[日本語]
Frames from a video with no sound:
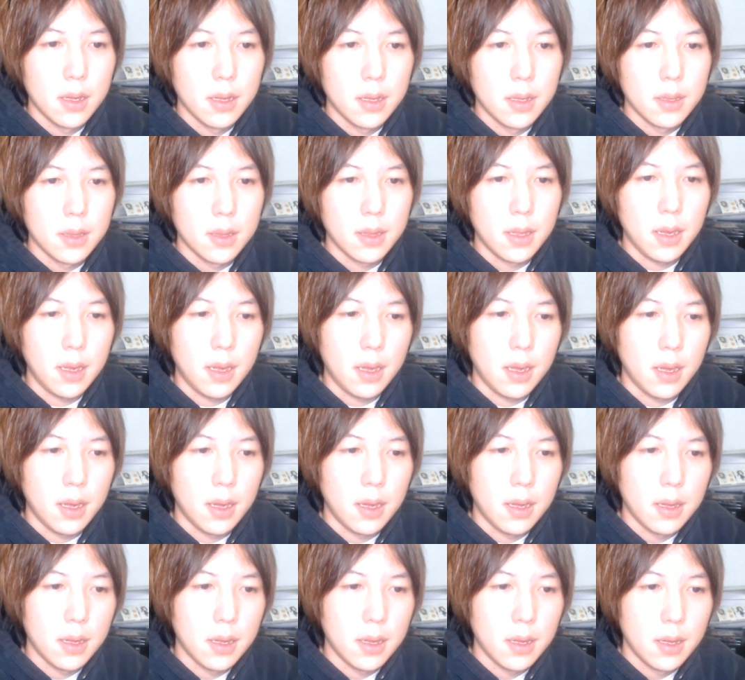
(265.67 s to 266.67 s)
で
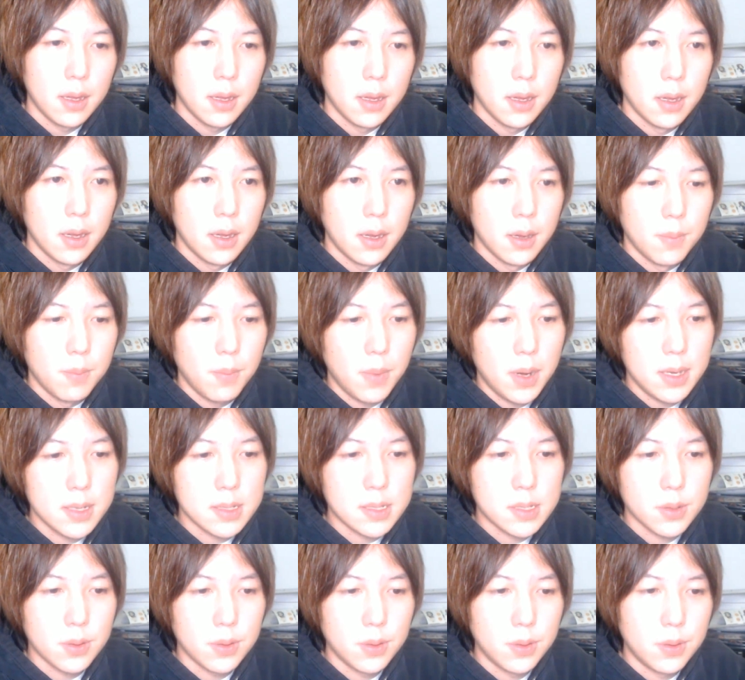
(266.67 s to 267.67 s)
まあ
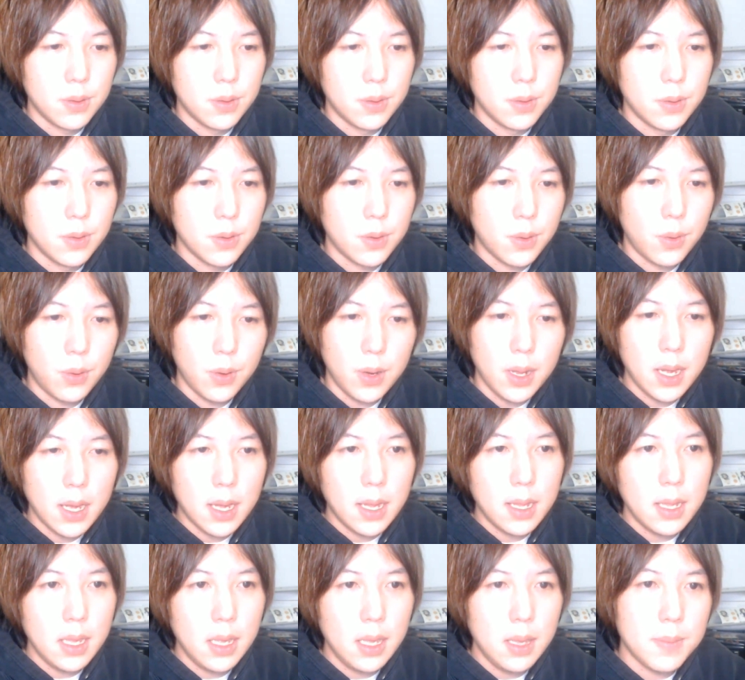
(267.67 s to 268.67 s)
そのこれが
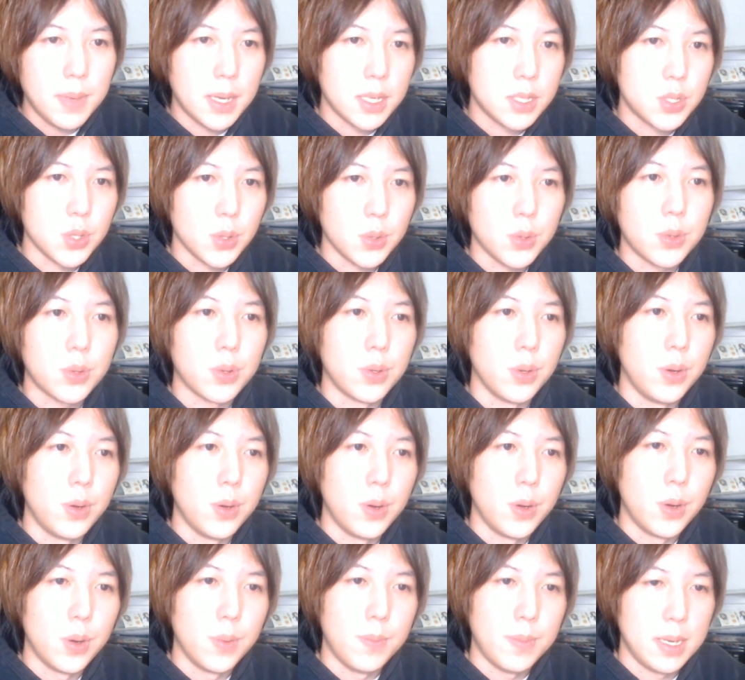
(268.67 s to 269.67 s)
ね今ちょっ
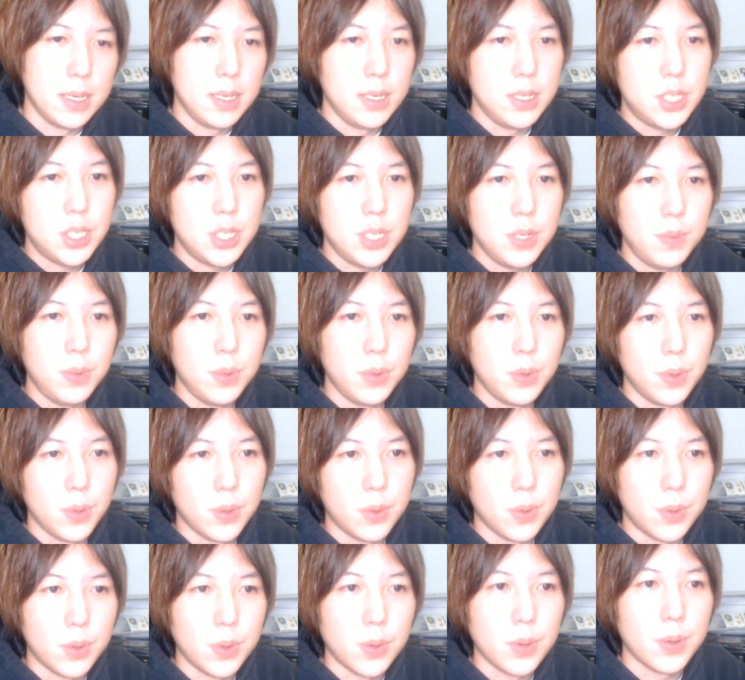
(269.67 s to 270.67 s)
と、まあ、一部の
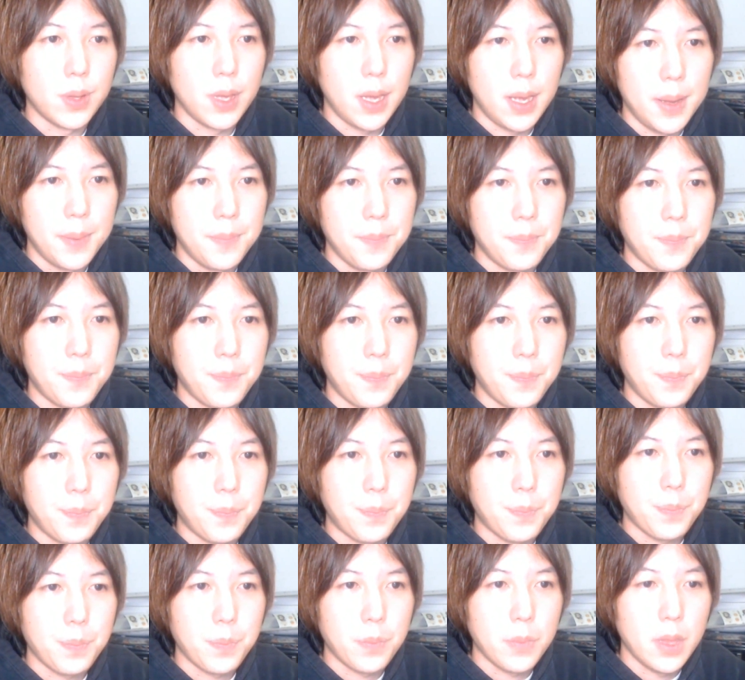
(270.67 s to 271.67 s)
ところで、
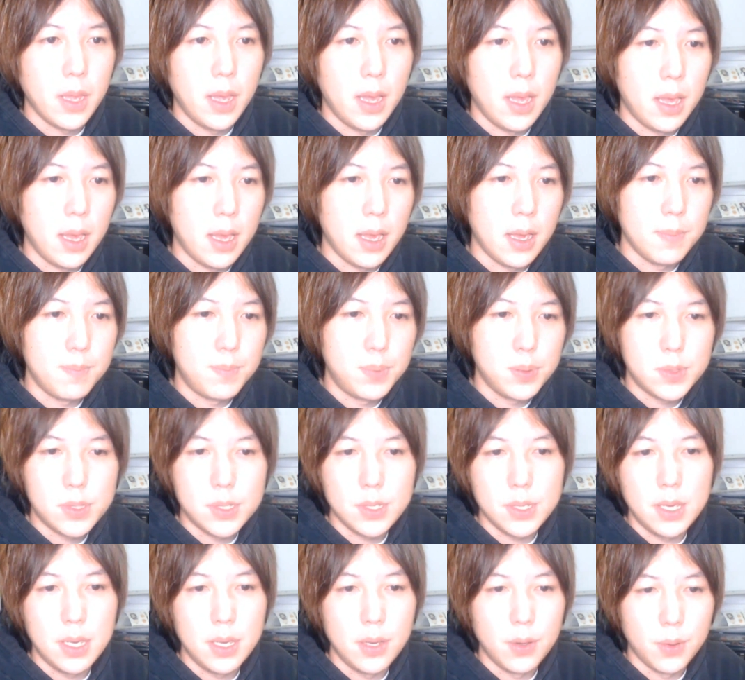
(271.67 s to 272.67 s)
えー、物
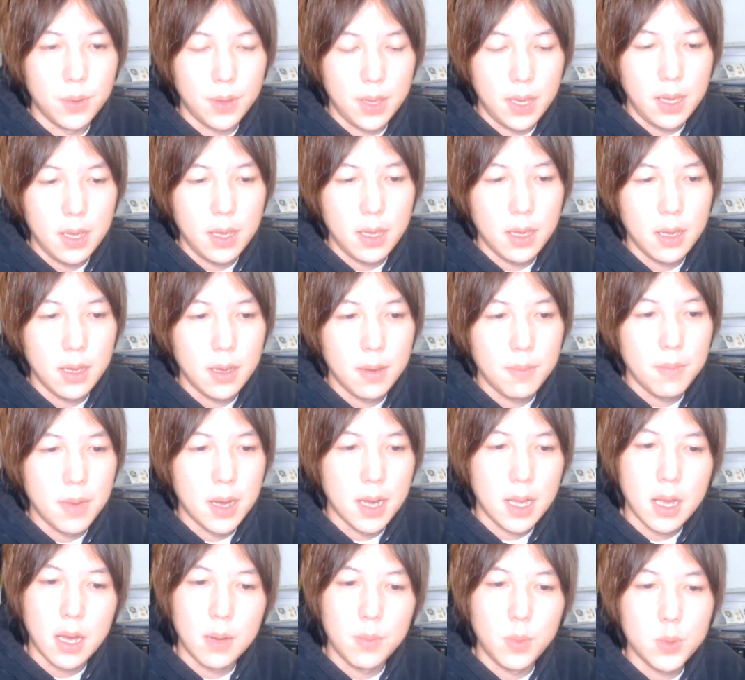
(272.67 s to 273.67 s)
議をね、まあ、
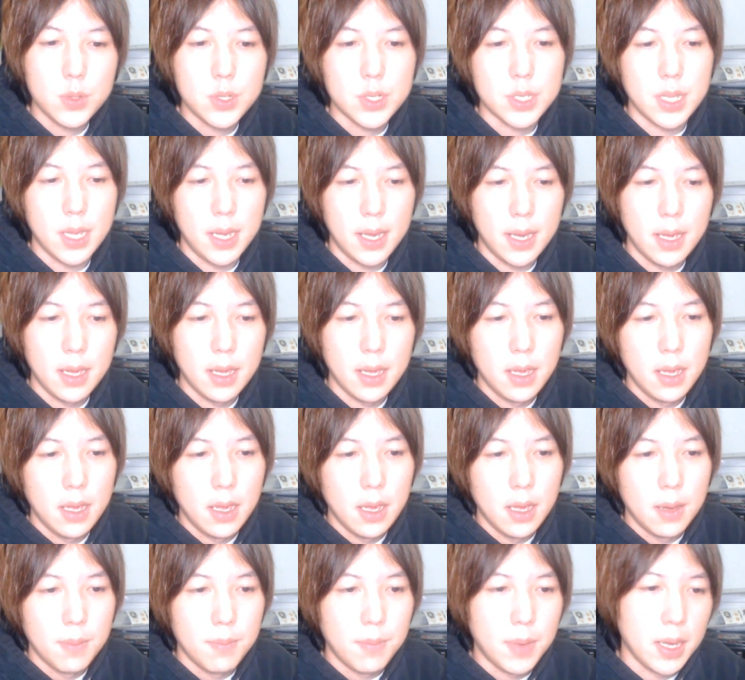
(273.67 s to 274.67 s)
醸して、
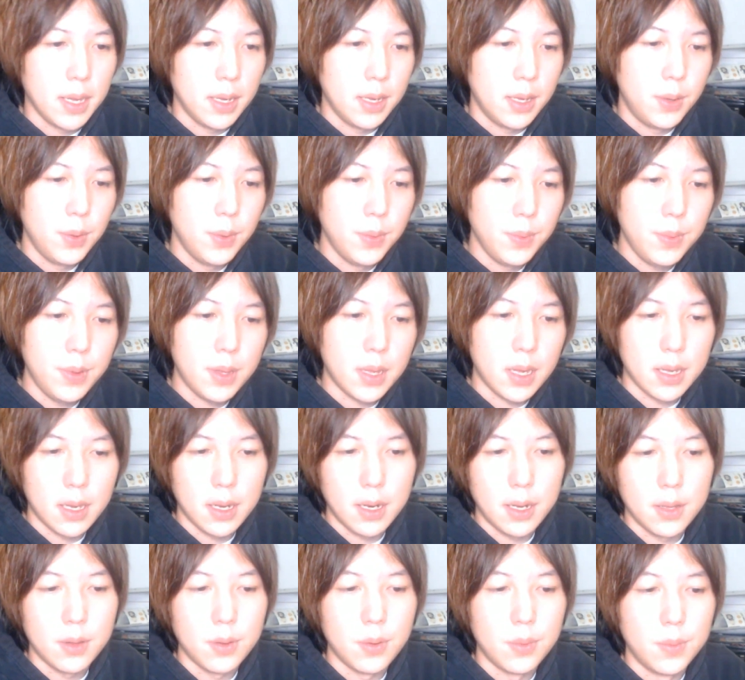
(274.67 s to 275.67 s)
まあ、いるんだけ
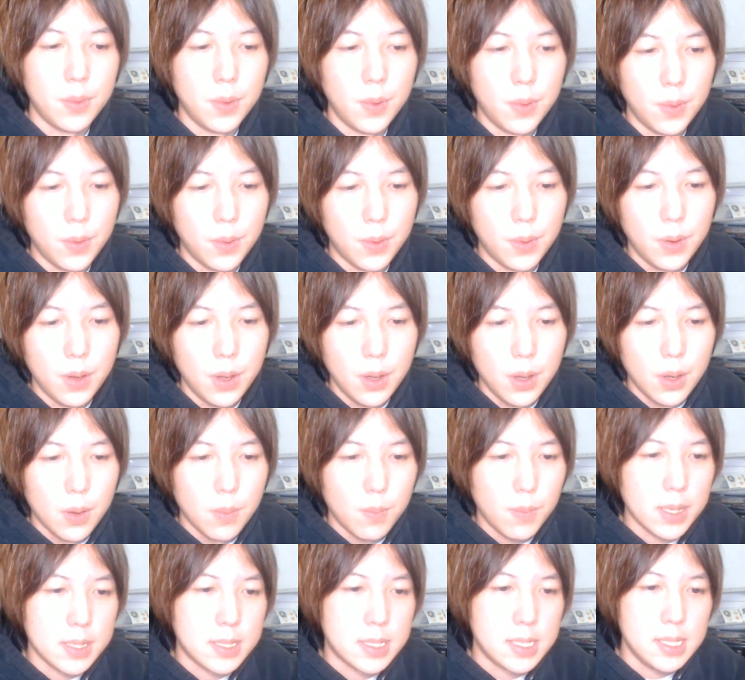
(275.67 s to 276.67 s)
れども、
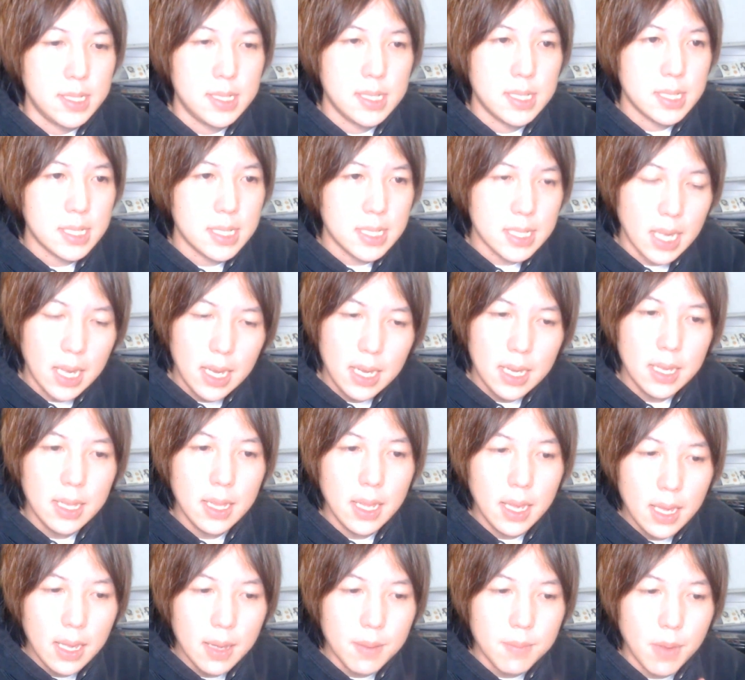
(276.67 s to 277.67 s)
まあ、実際ね、
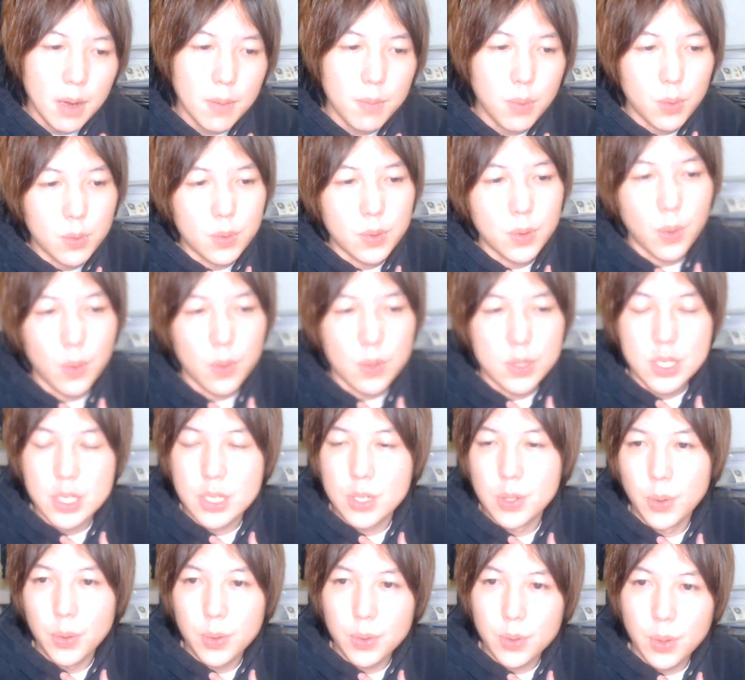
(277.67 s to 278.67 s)
まあ、僕こう
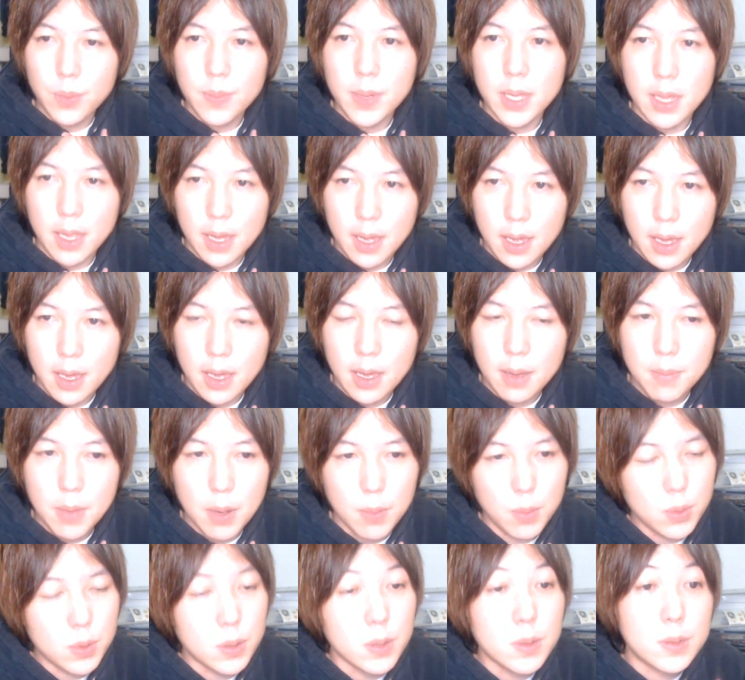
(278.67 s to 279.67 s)
素人目で、まあ、
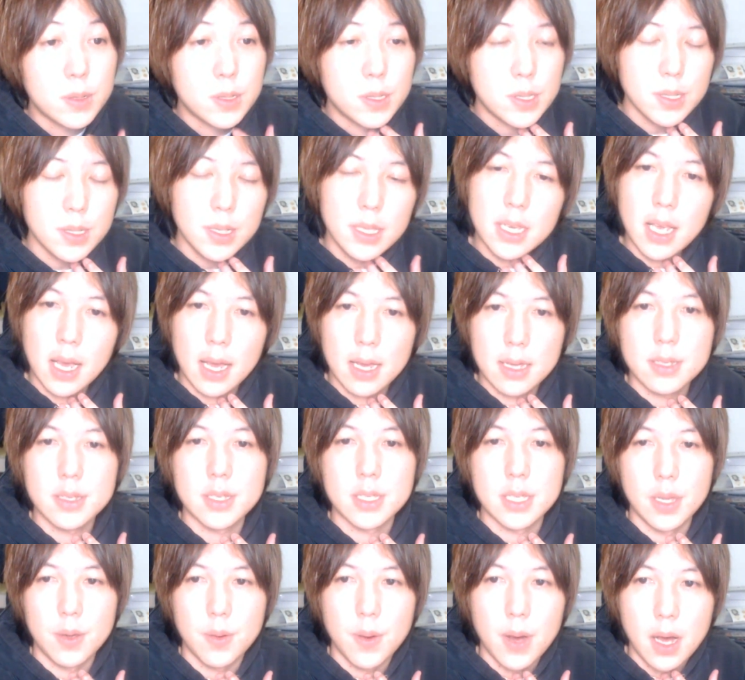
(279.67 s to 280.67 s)
僕靴に関し
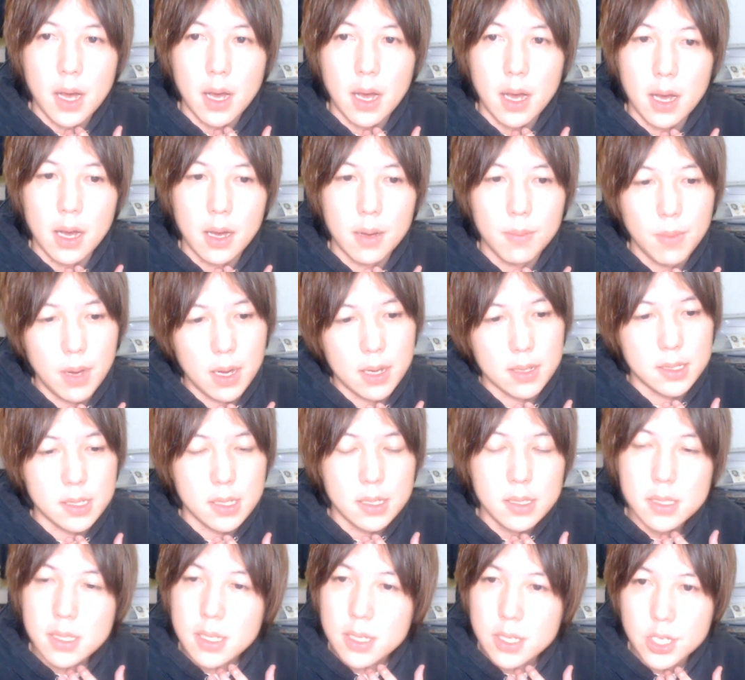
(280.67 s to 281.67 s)
ては、まあ、
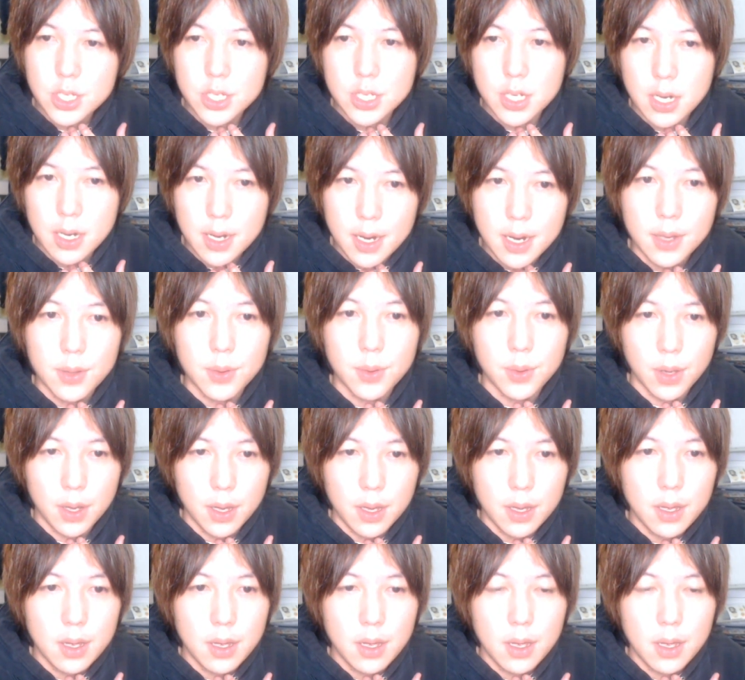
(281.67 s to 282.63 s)
全然知らないので。